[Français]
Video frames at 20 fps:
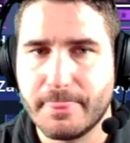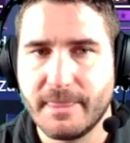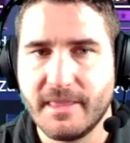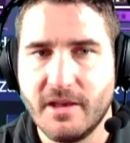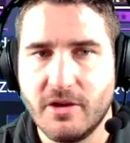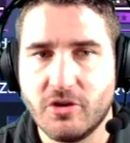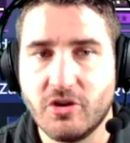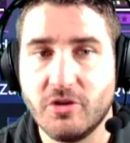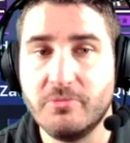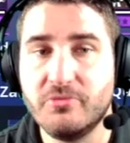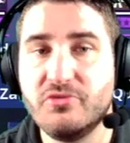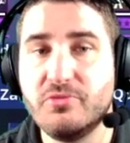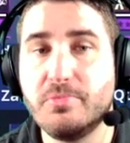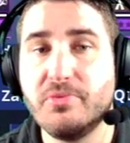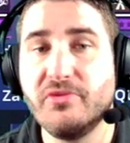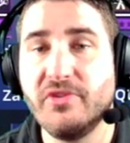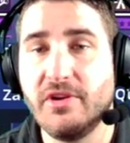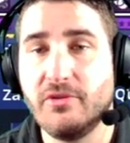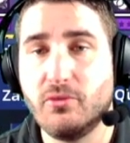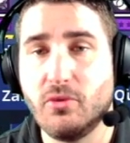Comme vous
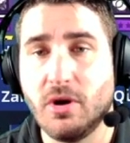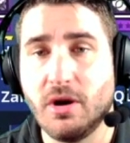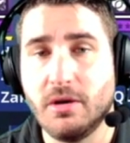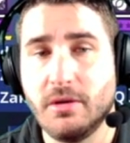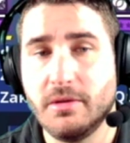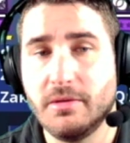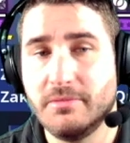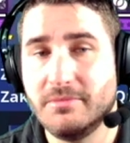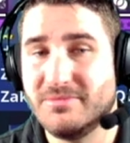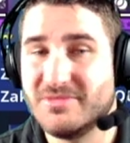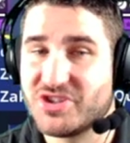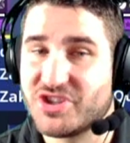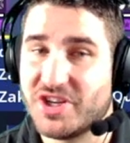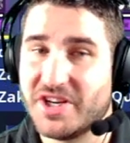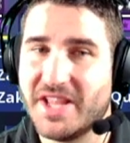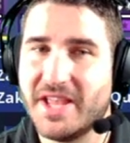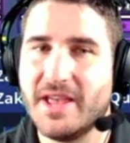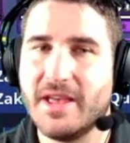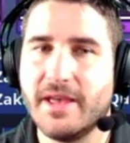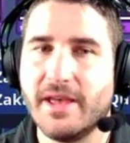pouvez le voir, moi j'en
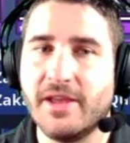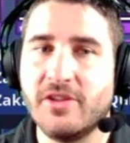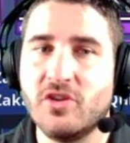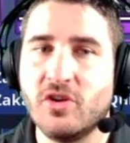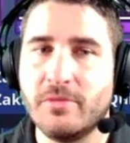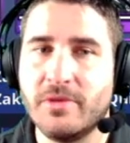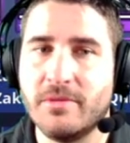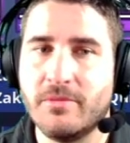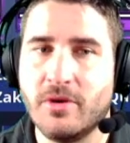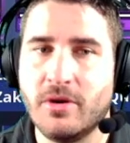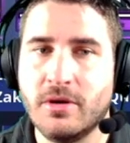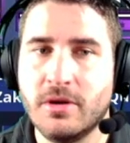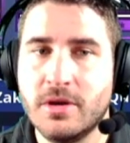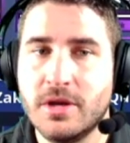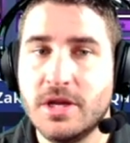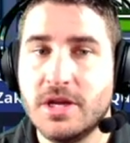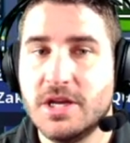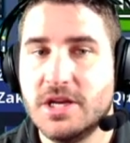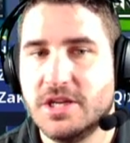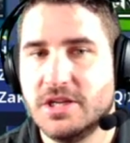ai énormément.
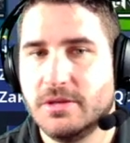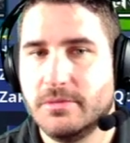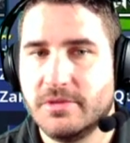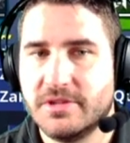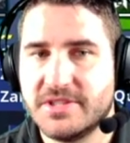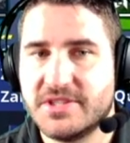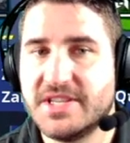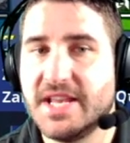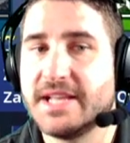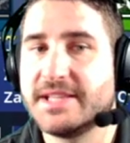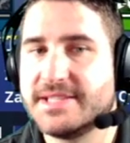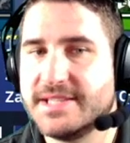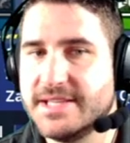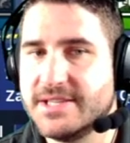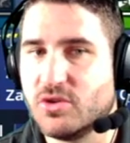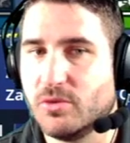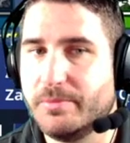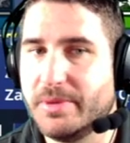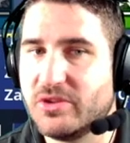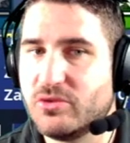Certes, ils
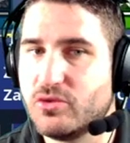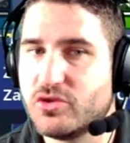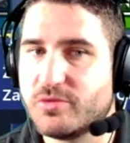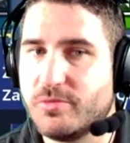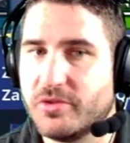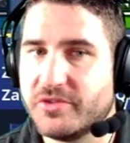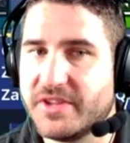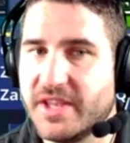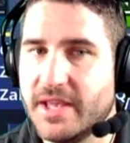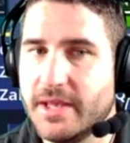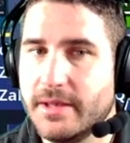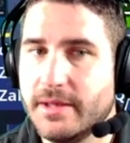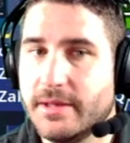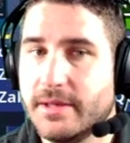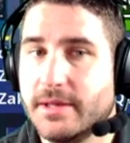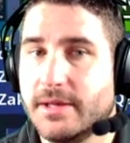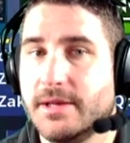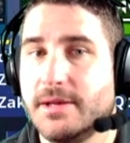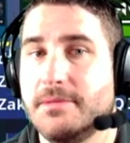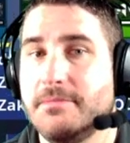sont pas tous montés,
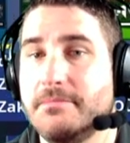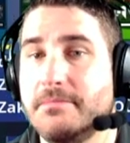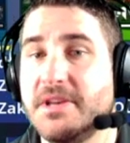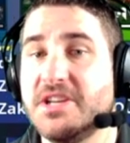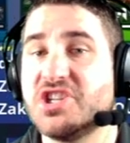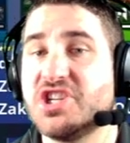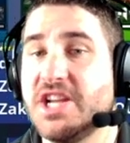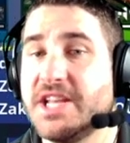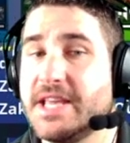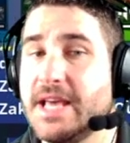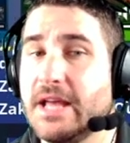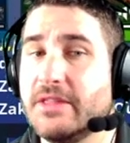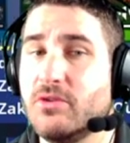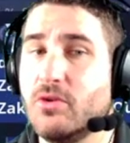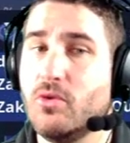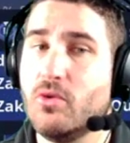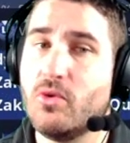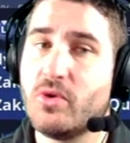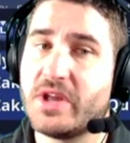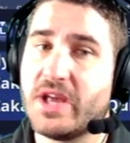mais je les garde
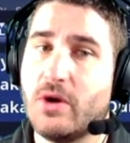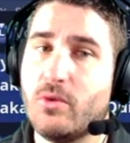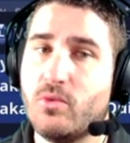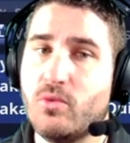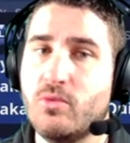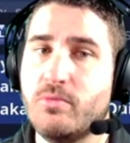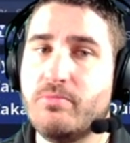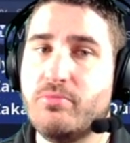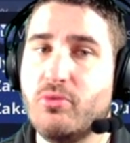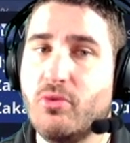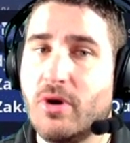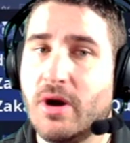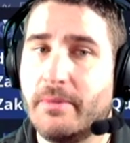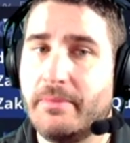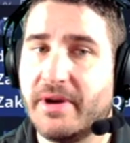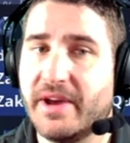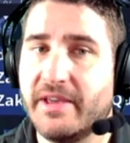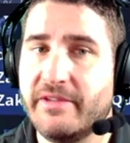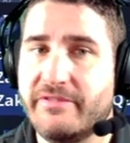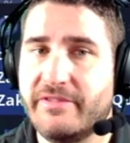au cas où pour
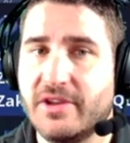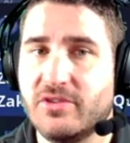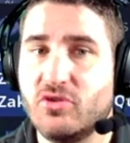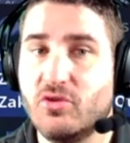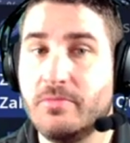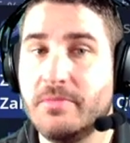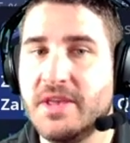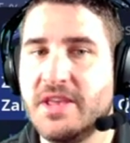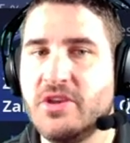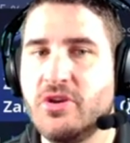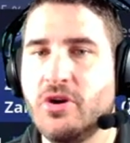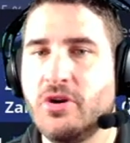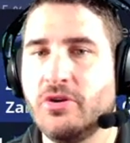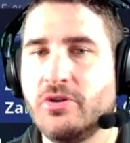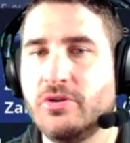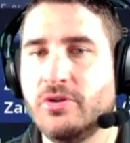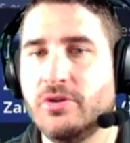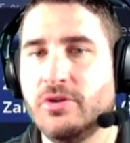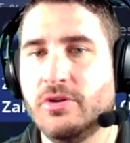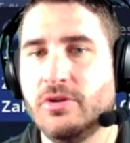après faire de
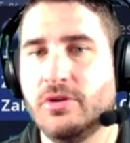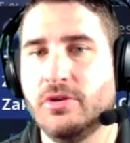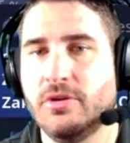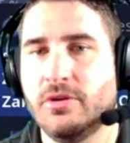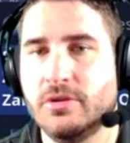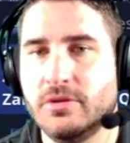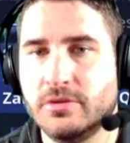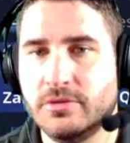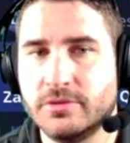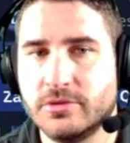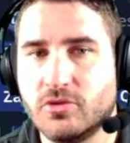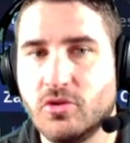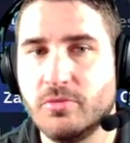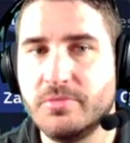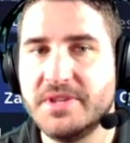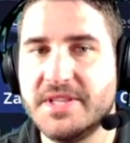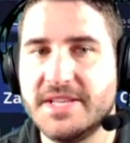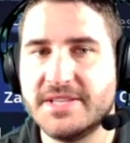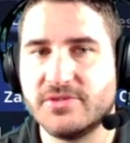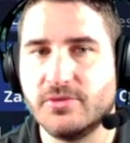meilleures euh,
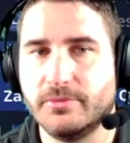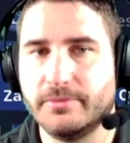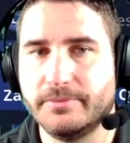combinaisons.